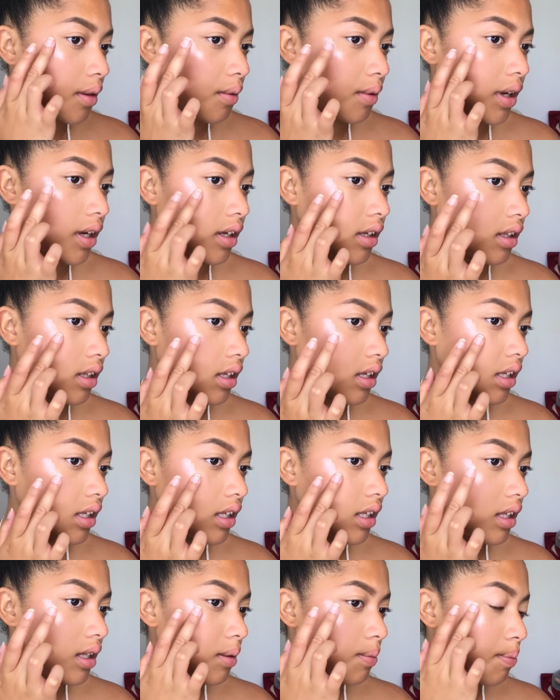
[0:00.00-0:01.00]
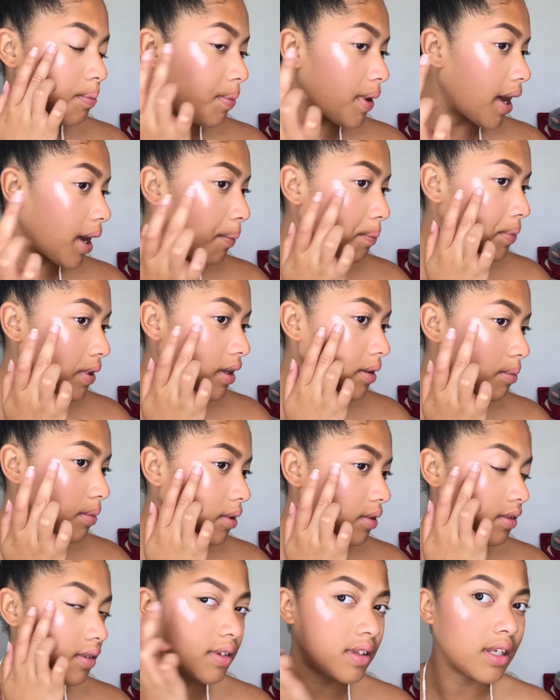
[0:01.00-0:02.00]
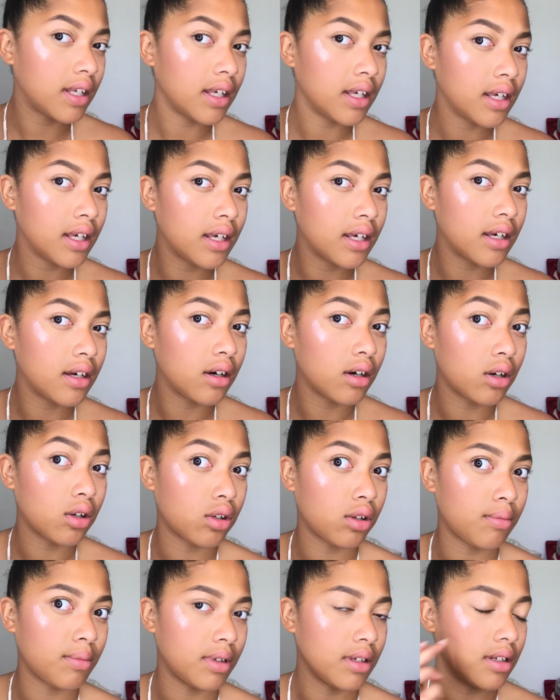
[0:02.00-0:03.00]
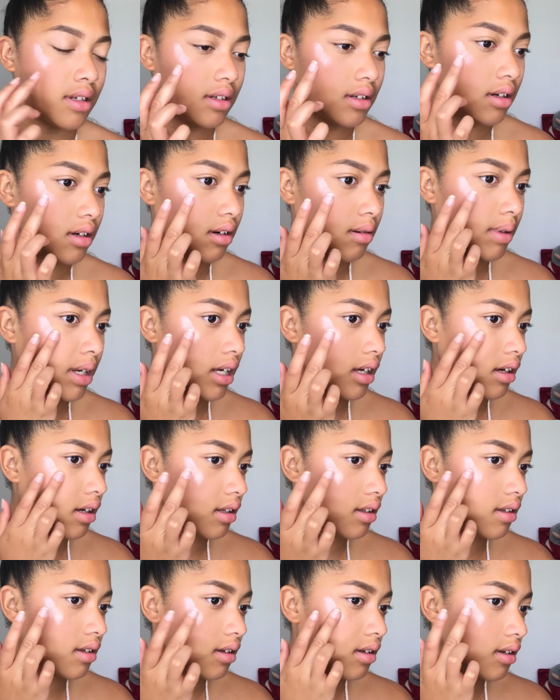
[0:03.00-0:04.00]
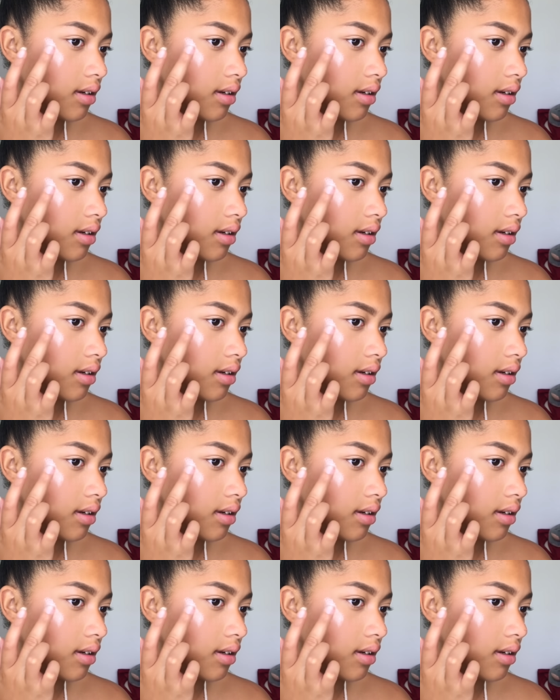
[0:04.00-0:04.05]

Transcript: Ouais, il est hyper pigmenté. Oh non, oh my god.